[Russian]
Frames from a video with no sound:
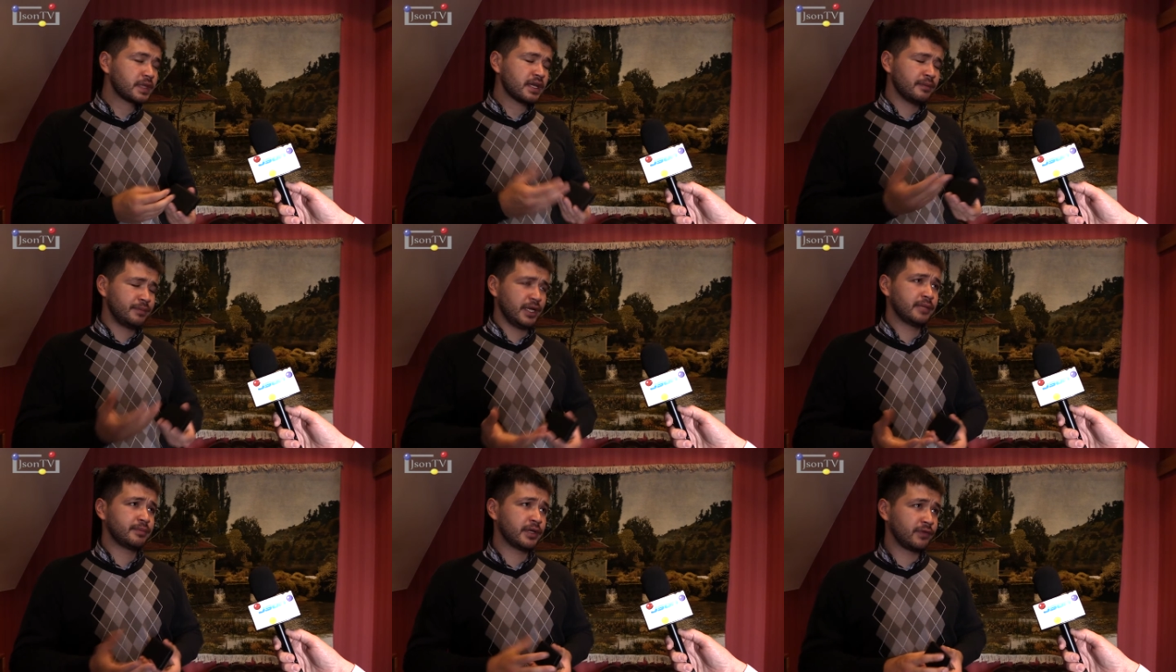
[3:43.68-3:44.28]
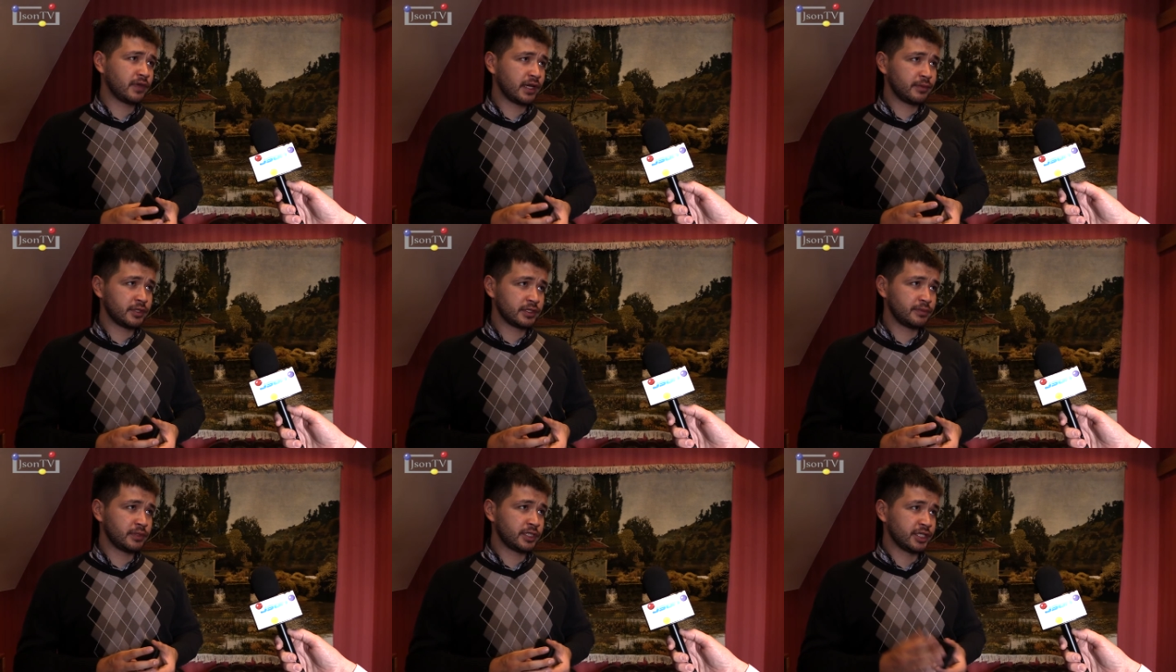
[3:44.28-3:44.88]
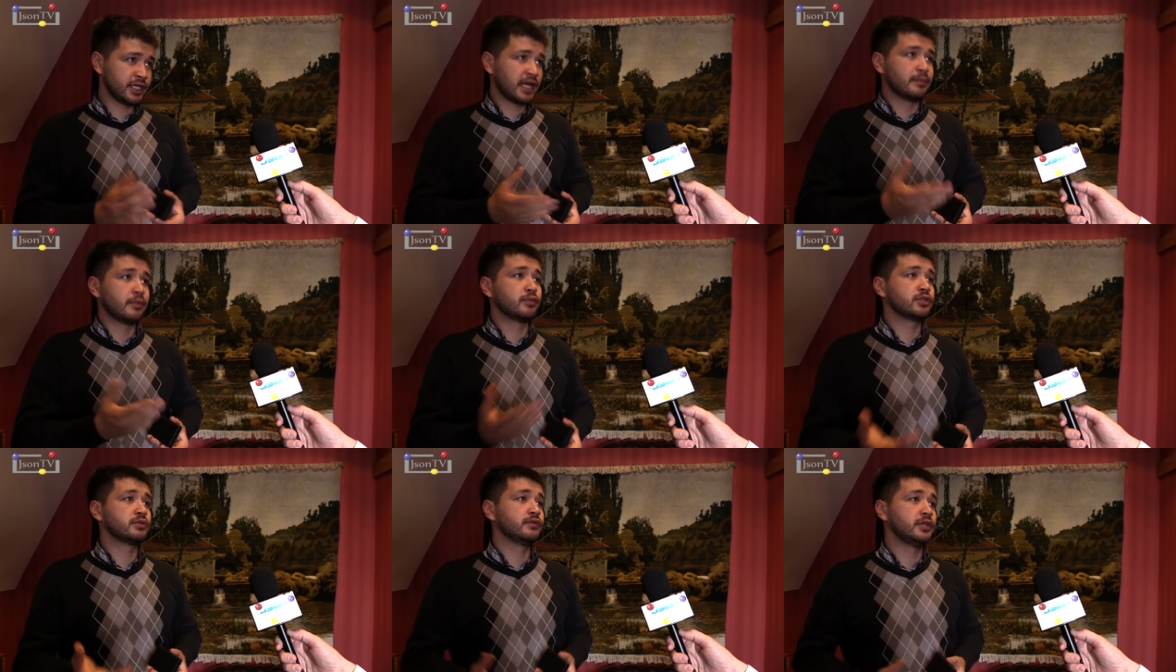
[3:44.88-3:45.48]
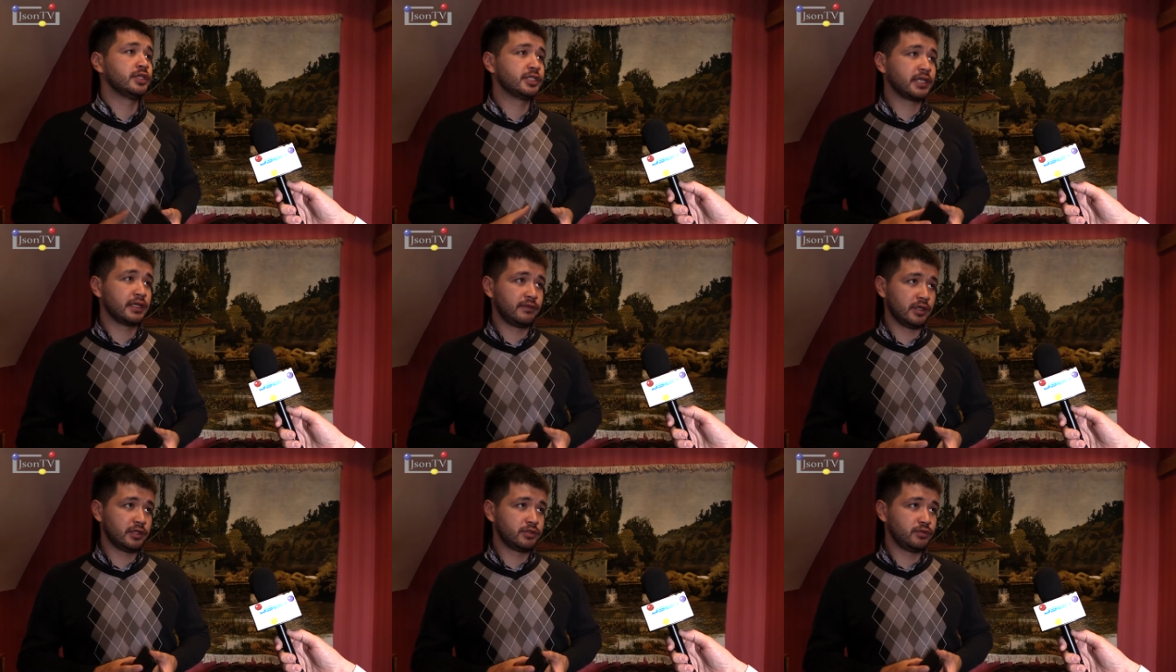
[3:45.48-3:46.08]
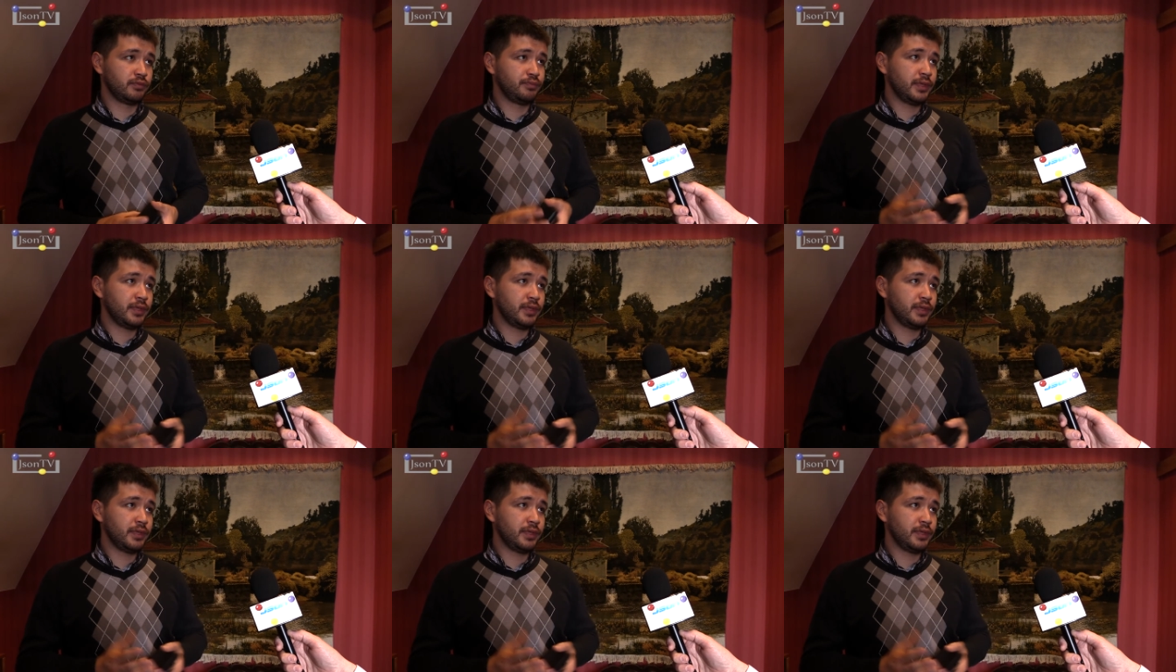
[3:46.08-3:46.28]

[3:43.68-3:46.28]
при отправке коммерческого предложения, как мы можем увеличить конверсию?